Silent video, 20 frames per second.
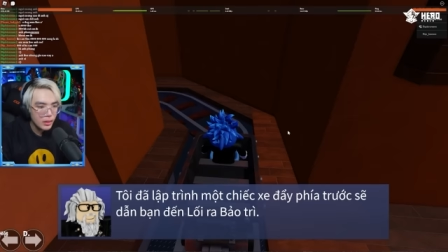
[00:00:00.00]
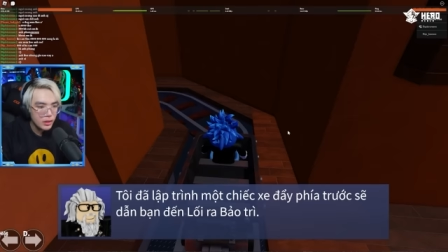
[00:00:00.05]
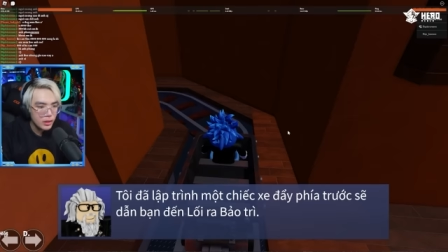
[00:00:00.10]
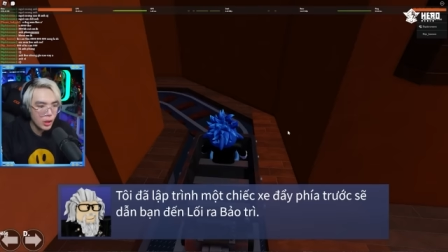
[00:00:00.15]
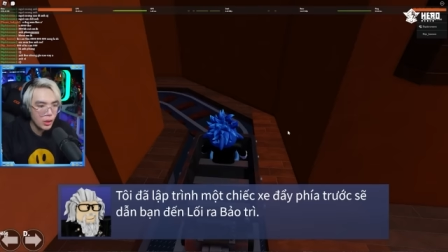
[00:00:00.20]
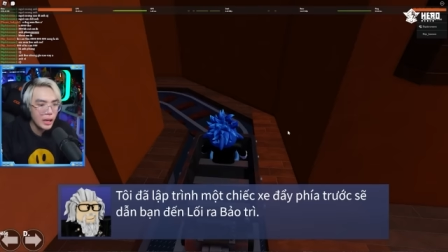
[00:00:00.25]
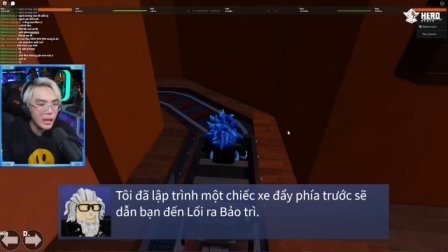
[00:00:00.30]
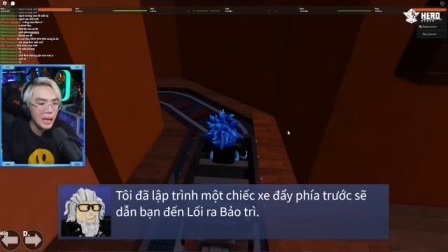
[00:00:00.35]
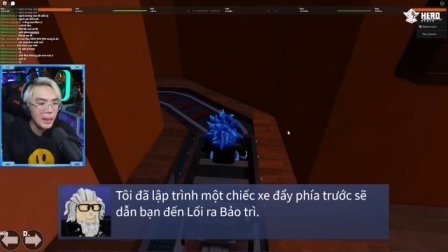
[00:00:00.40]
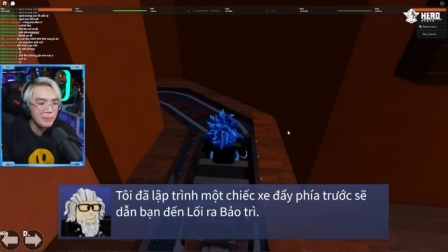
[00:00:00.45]

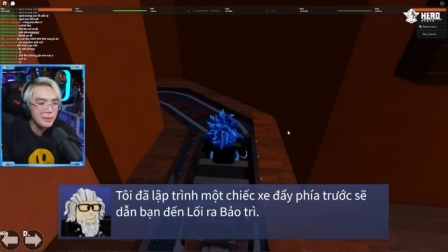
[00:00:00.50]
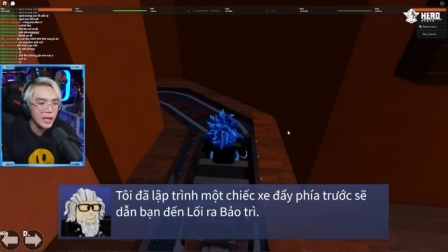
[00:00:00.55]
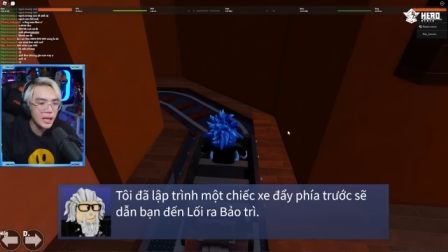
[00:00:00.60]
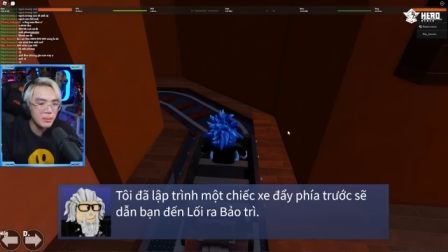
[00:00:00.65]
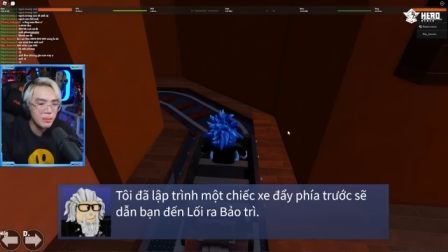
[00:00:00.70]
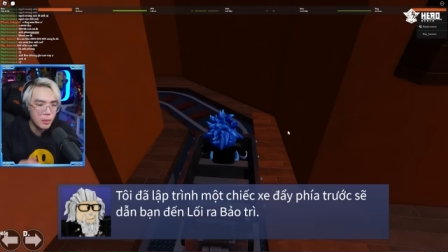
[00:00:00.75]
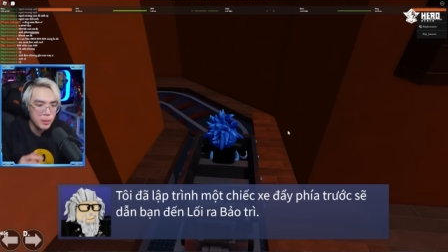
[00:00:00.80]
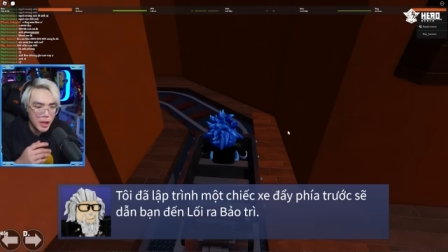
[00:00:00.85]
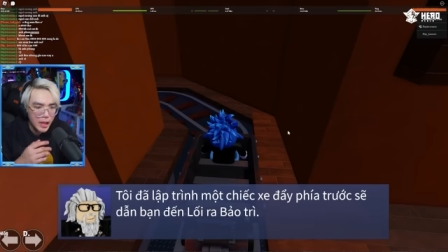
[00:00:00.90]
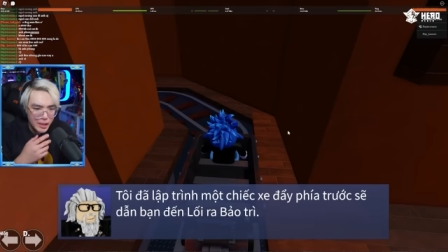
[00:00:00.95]
Tôi đã lập
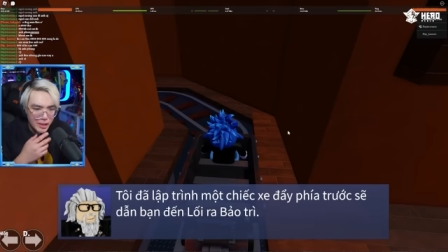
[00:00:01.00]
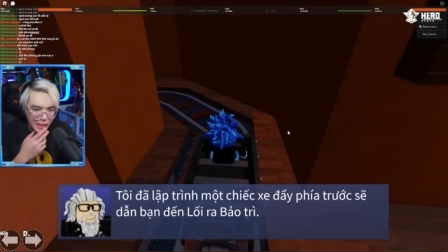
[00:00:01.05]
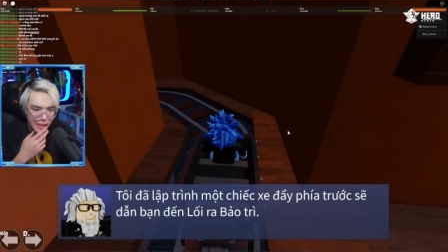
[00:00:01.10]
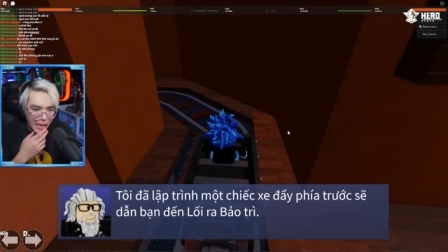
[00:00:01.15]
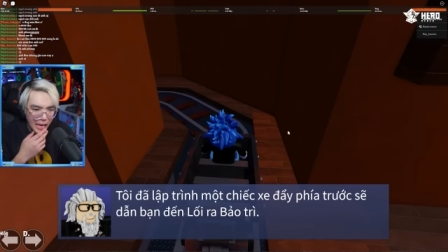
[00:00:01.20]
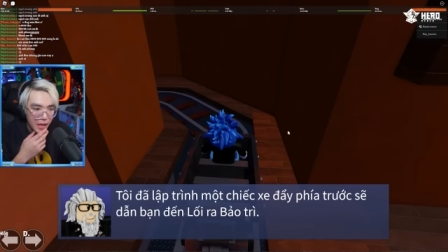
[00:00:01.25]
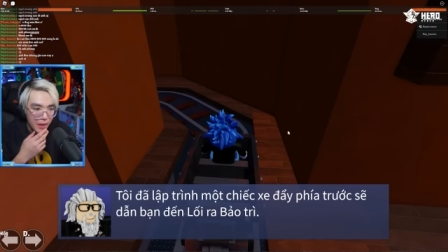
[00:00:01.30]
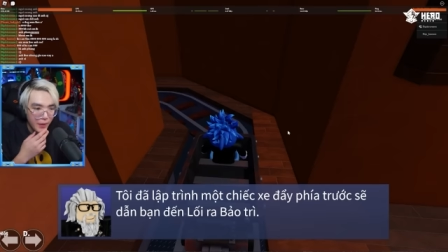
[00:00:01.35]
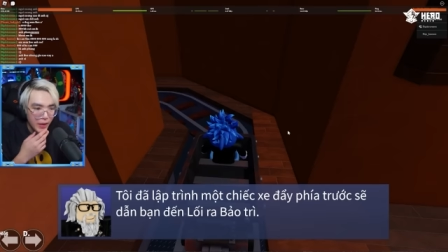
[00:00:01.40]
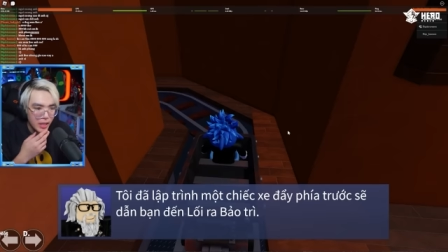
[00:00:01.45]
trình một chiếc xe
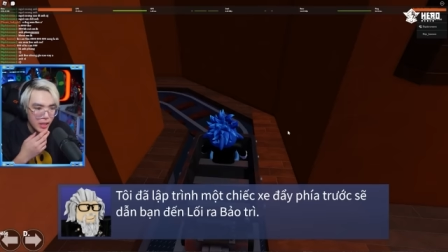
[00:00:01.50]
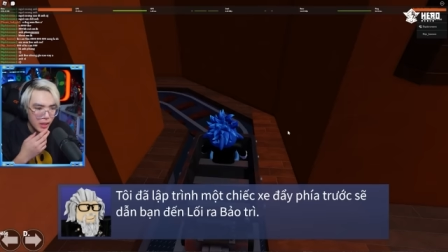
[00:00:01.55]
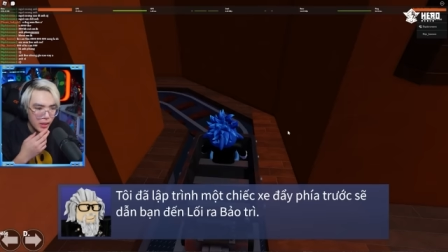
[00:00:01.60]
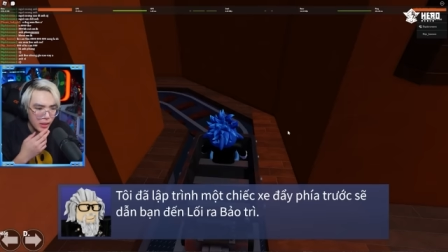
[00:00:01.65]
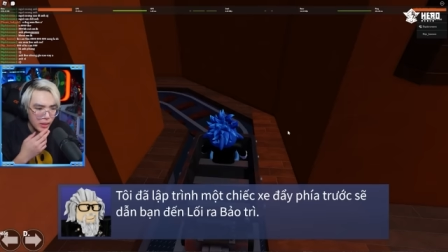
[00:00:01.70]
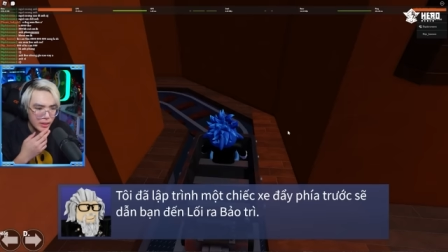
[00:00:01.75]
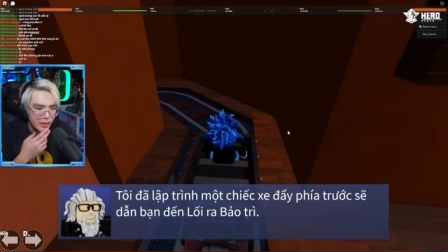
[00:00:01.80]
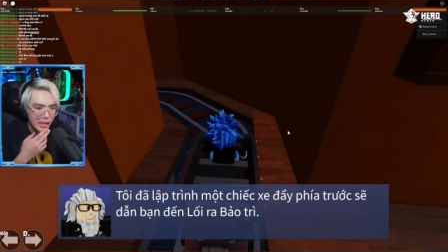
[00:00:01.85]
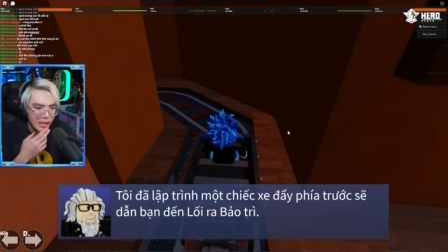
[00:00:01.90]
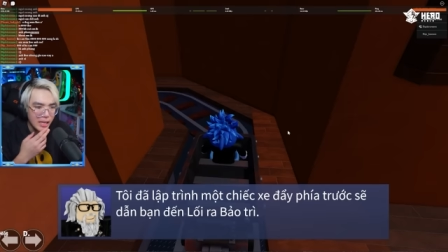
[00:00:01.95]
đẩy ở phía
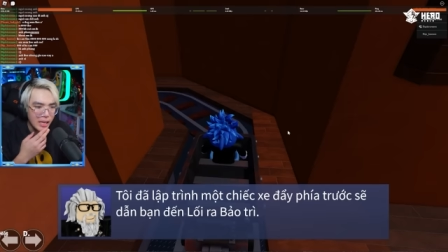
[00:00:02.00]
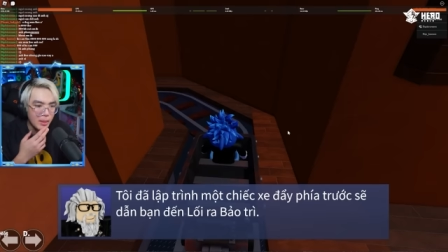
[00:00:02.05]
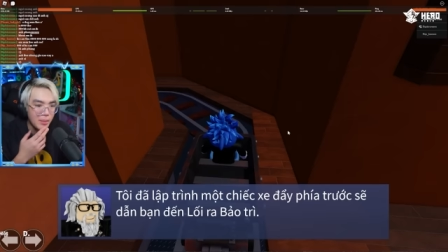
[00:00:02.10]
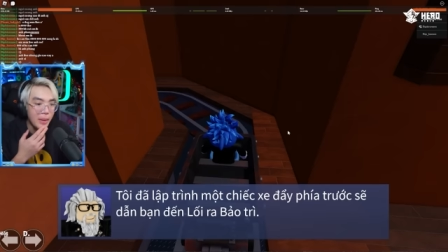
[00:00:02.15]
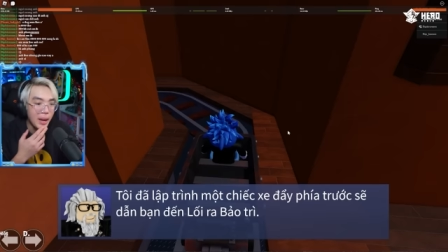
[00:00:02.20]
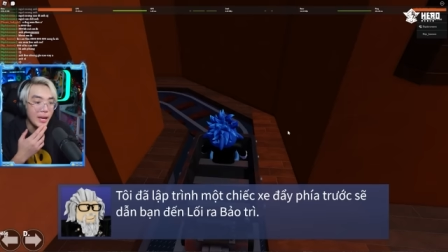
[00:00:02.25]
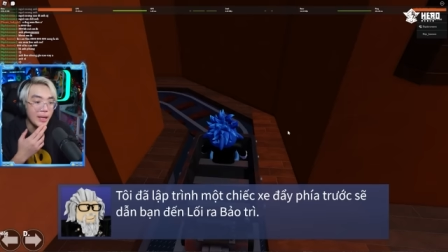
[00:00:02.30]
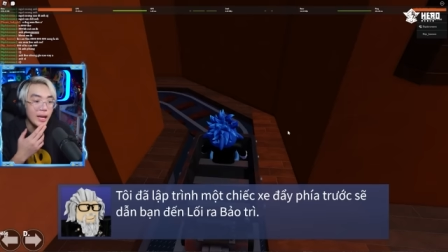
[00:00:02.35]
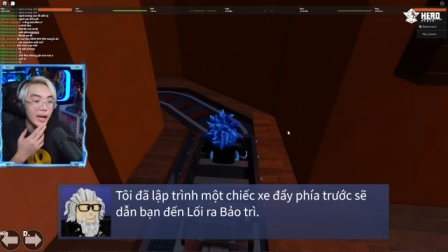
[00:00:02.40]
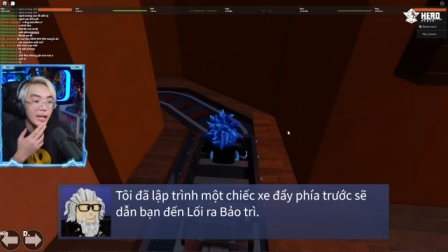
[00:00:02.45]
trước Sẽ dẫn
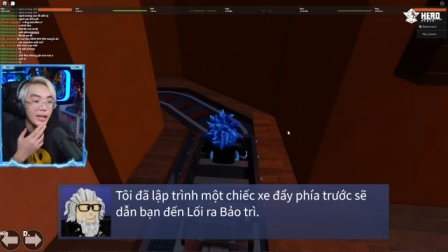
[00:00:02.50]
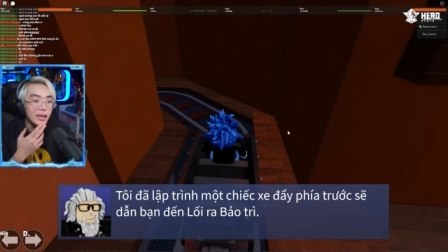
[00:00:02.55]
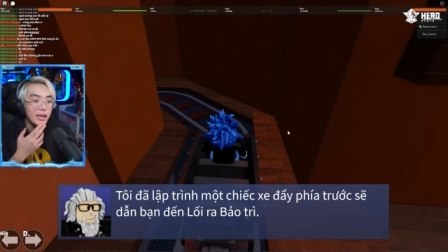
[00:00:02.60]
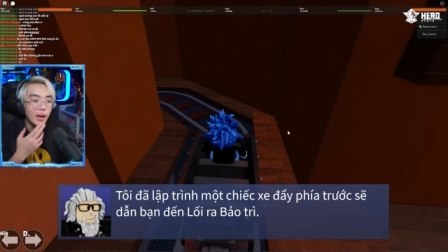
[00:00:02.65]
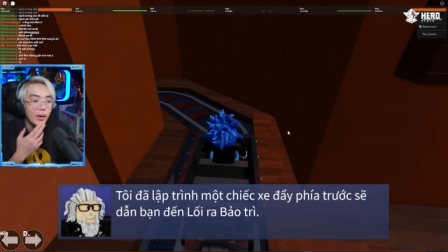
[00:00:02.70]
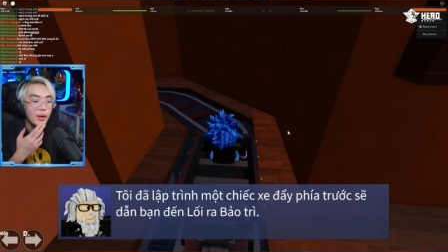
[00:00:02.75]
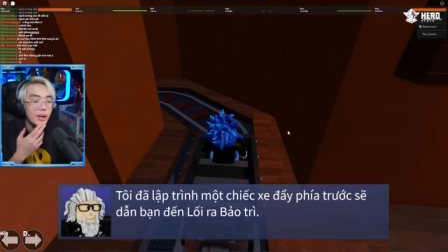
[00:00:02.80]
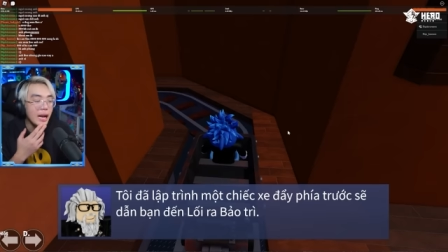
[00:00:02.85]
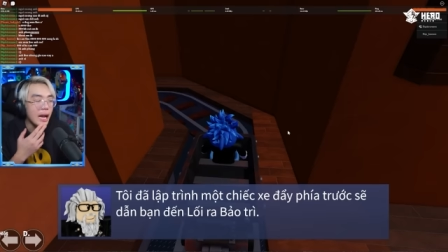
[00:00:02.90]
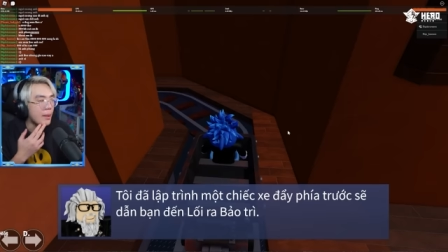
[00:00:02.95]
bạn đến
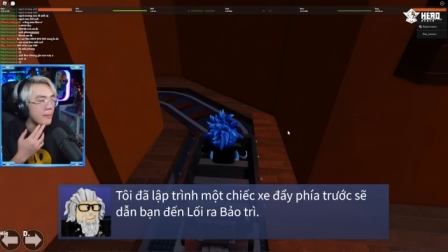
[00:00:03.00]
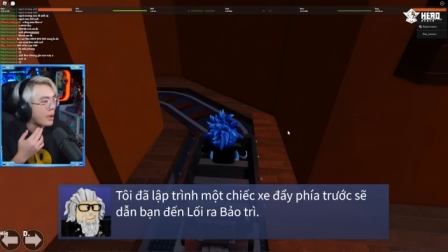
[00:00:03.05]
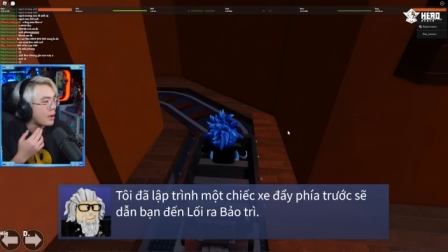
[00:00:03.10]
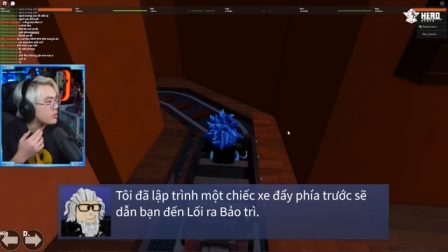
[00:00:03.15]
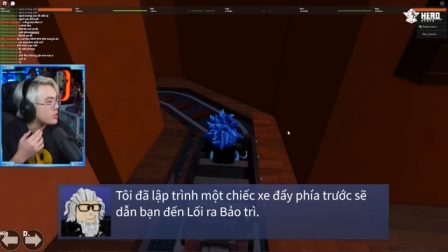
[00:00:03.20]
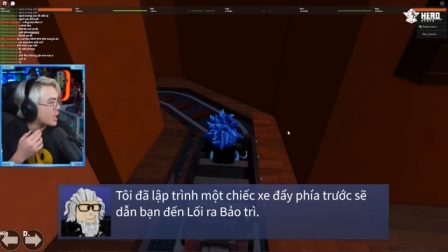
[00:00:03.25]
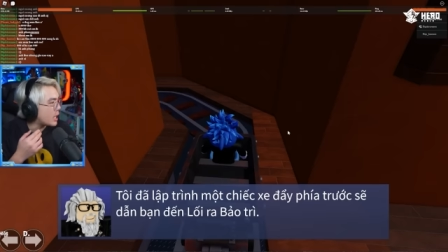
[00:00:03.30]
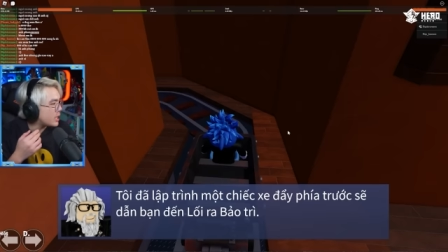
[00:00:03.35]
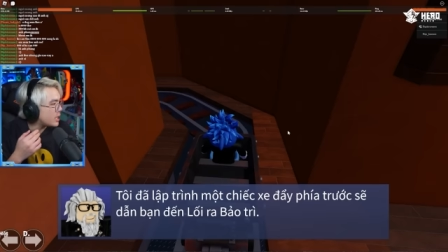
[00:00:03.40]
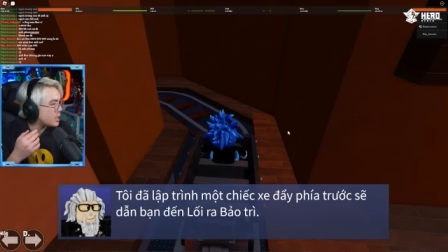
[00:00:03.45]
lối ra bảo
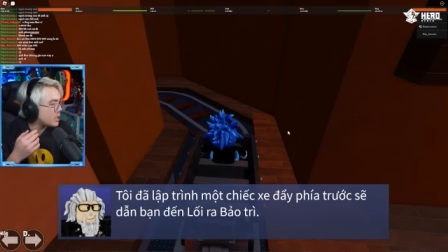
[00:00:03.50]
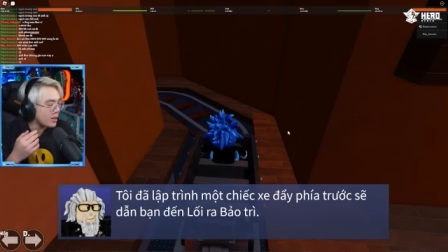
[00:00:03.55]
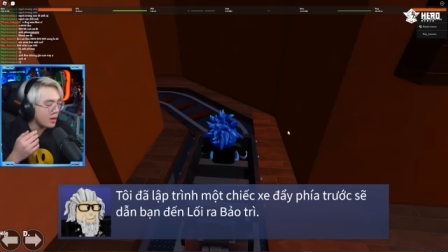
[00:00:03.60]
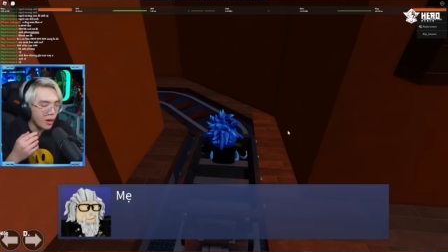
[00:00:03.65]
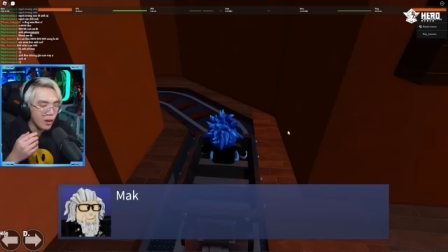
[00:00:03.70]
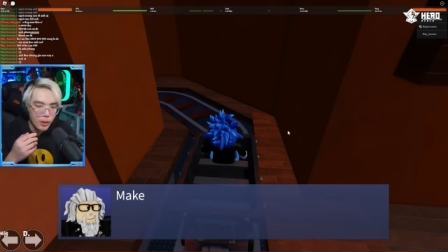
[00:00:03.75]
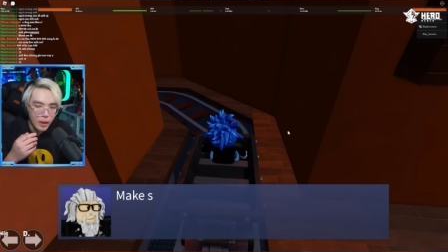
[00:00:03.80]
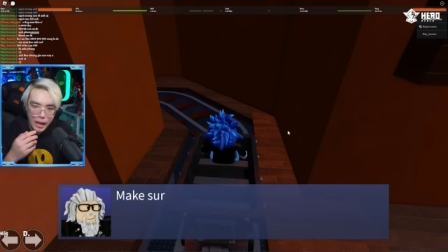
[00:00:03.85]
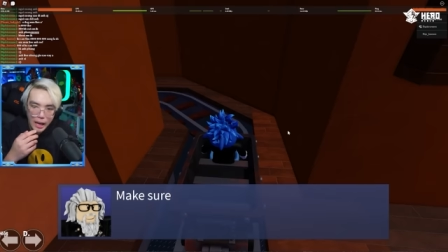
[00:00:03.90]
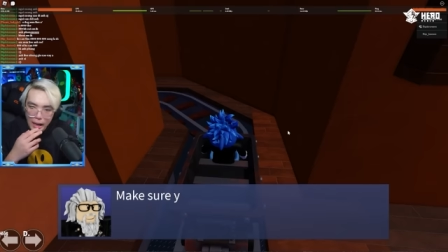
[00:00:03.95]
trì
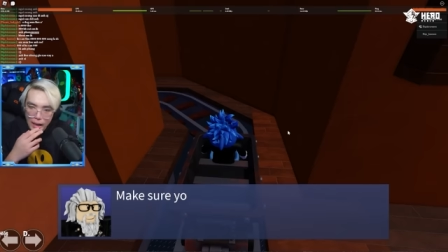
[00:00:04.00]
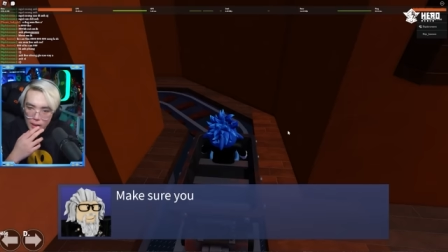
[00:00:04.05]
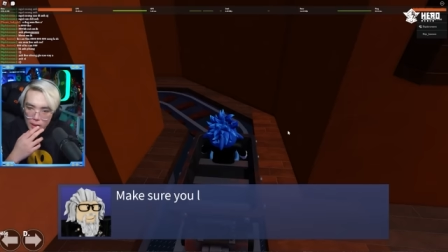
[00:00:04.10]
Ok